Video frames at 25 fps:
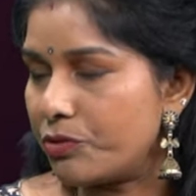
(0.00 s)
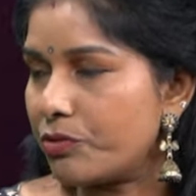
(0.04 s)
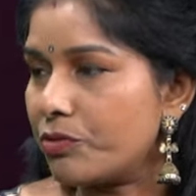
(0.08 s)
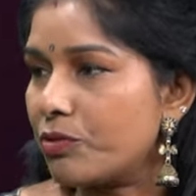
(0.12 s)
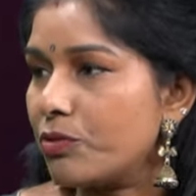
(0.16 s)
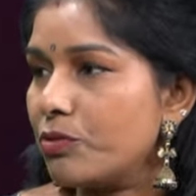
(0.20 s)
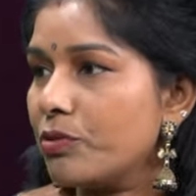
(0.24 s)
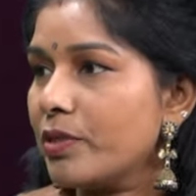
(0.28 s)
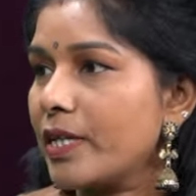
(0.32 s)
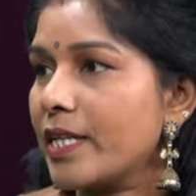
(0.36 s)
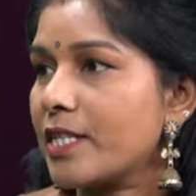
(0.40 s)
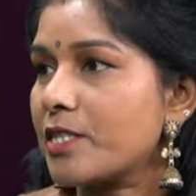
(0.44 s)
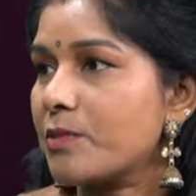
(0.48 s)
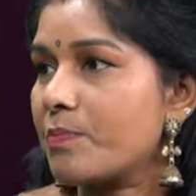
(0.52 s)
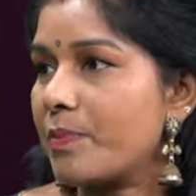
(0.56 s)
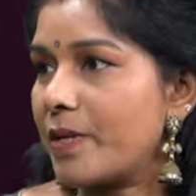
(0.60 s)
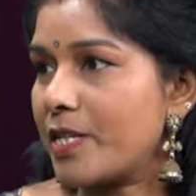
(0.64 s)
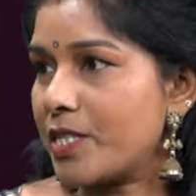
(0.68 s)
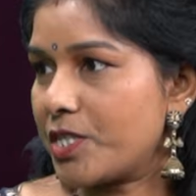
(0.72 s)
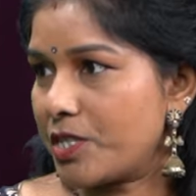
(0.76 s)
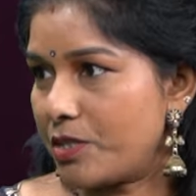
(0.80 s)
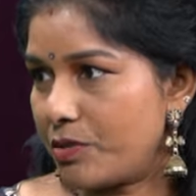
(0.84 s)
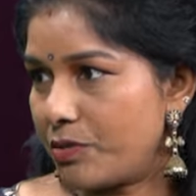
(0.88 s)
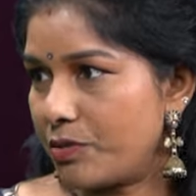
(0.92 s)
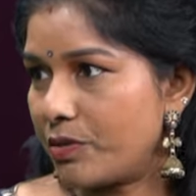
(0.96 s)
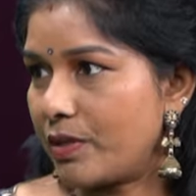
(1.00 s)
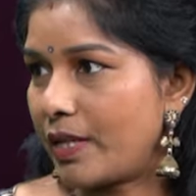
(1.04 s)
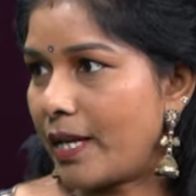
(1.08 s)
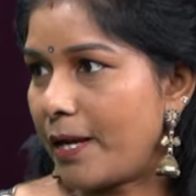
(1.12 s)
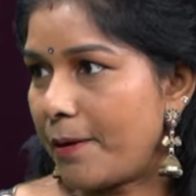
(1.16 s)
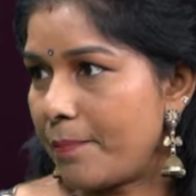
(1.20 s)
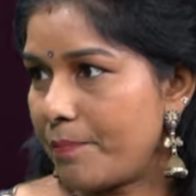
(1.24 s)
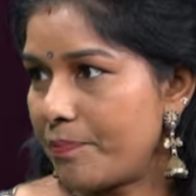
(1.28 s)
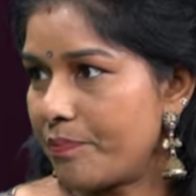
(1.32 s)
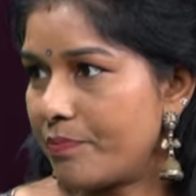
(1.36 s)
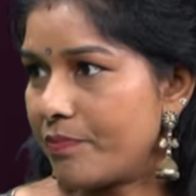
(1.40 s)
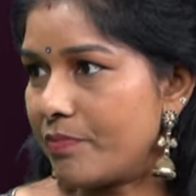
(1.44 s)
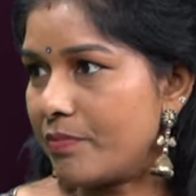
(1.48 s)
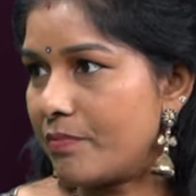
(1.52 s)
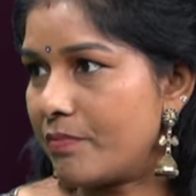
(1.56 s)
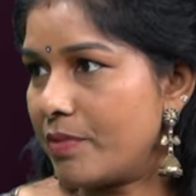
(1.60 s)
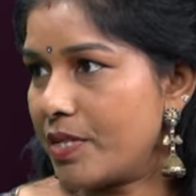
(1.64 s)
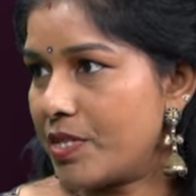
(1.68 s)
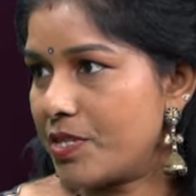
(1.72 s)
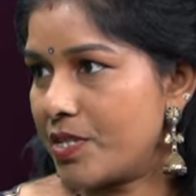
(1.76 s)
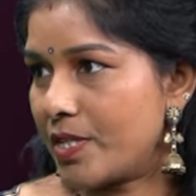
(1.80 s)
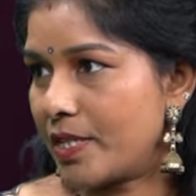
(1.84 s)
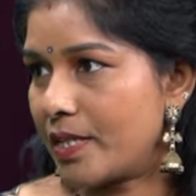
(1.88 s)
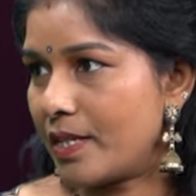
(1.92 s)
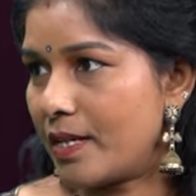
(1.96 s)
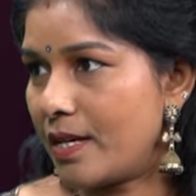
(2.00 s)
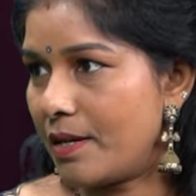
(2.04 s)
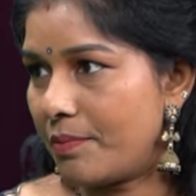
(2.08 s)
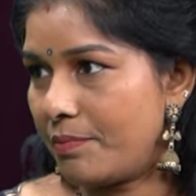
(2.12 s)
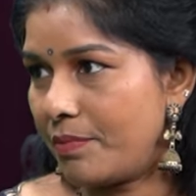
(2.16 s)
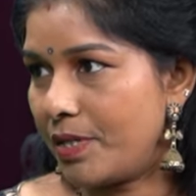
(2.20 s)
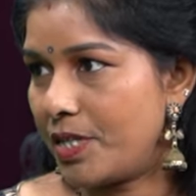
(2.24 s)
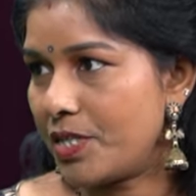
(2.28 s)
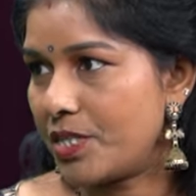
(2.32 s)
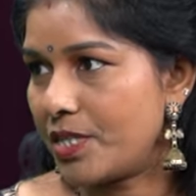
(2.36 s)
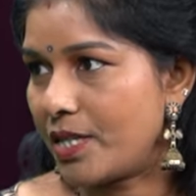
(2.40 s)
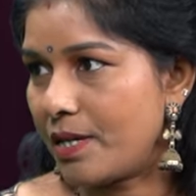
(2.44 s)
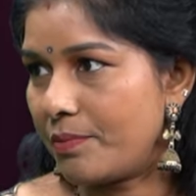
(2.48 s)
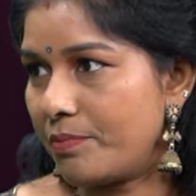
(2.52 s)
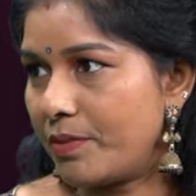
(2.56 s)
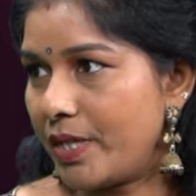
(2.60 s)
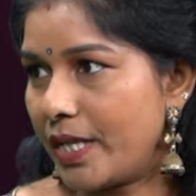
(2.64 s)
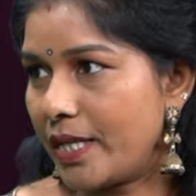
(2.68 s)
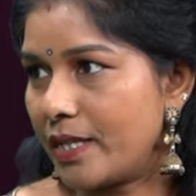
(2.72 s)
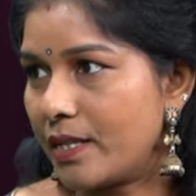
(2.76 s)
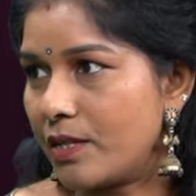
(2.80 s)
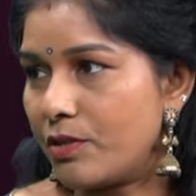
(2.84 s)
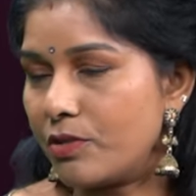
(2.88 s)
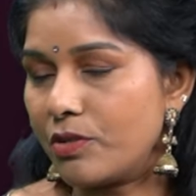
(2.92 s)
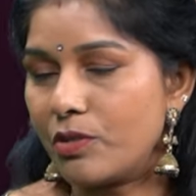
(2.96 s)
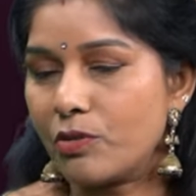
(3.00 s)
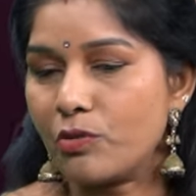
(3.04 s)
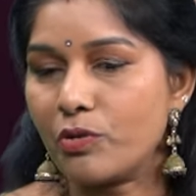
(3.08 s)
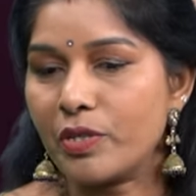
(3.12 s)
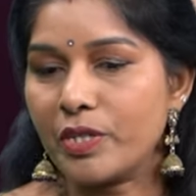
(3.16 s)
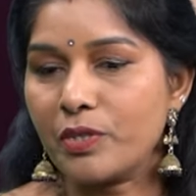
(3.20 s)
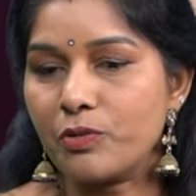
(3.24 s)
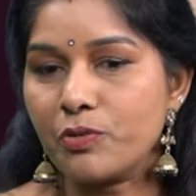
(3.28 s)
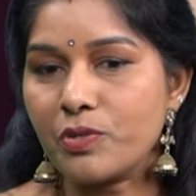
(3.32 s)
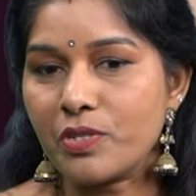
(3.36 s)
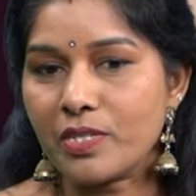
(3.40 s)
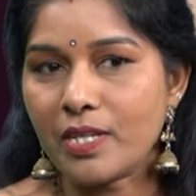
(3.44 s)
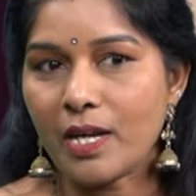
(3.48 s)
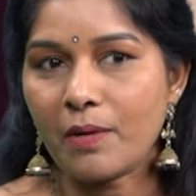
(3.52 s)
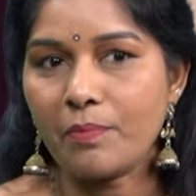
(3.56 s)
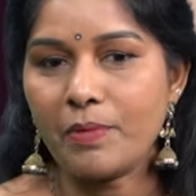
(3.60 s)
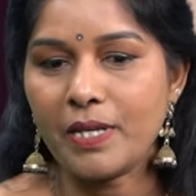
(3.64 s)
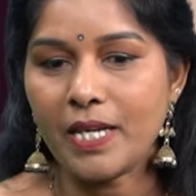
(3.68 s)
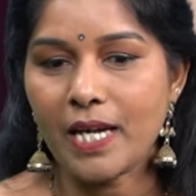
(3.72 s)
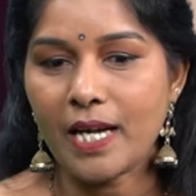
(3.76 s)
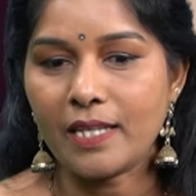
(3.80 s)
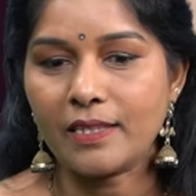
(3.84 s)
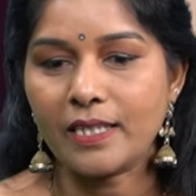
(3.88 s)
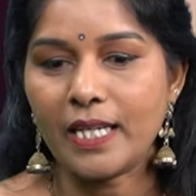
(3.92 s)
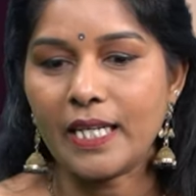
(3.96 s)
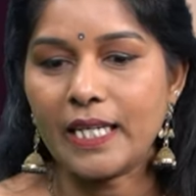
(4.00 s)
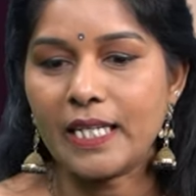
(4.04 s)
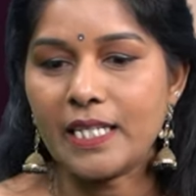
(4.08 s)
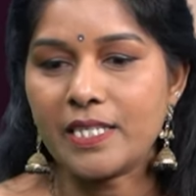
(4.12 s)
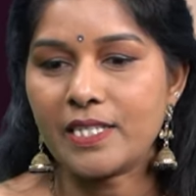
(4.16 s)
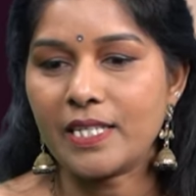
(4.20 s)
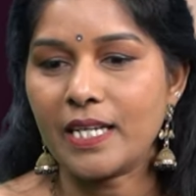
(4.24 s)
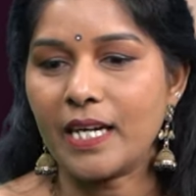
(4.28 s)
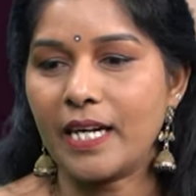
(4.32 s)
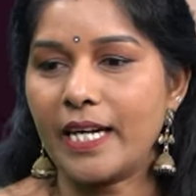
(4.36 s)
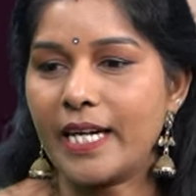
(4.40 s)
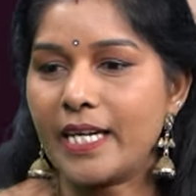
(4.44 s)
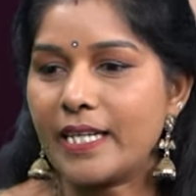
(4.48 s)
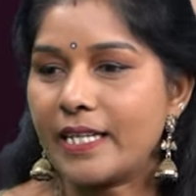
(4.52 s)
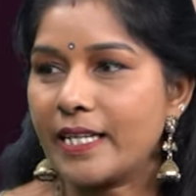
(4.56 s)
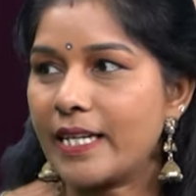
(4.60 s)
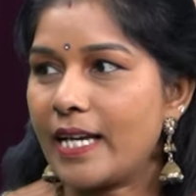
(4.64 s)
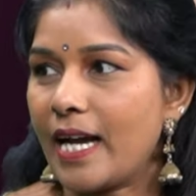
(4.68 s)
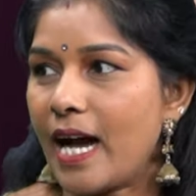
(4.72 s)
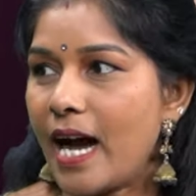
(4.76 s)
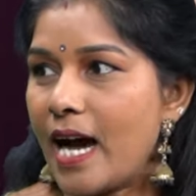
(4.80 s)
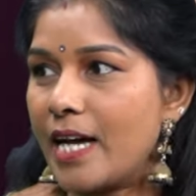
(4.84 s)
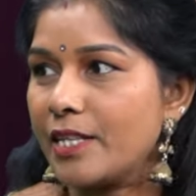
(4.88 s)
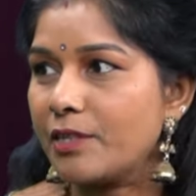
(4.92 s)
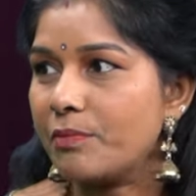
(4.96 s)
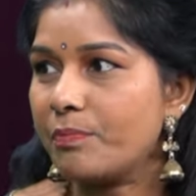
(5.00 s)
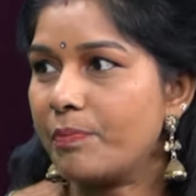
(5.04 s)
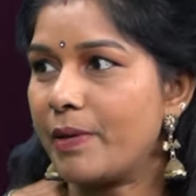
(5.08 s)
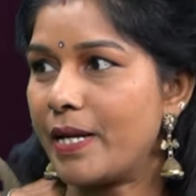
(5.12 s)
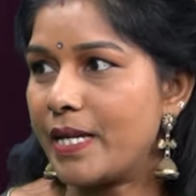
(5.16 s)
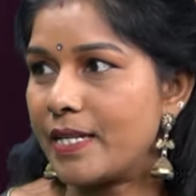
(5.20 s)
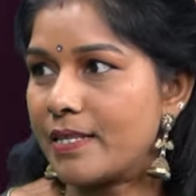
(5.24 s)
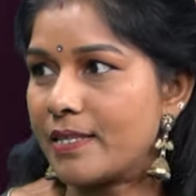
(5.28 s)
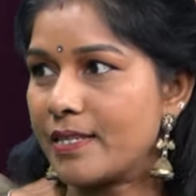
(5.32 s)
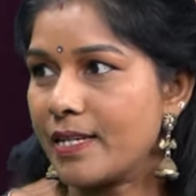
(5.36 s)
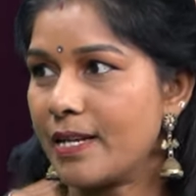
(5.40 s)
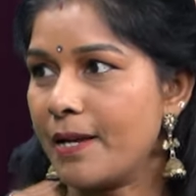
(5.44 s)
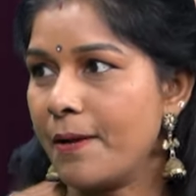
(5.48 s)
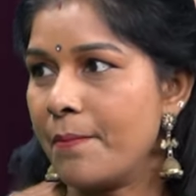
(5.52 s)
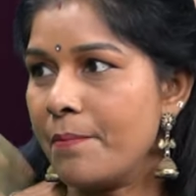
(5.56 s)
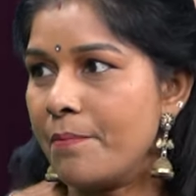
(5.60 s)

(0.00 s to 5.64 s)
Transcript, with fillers: थ्रू एक्सप्रेशन होते हैं बच्चे का हमेशा आप देखा होगा कोई गुस्सा भी आता है नीचे लेट के हाथ पैर से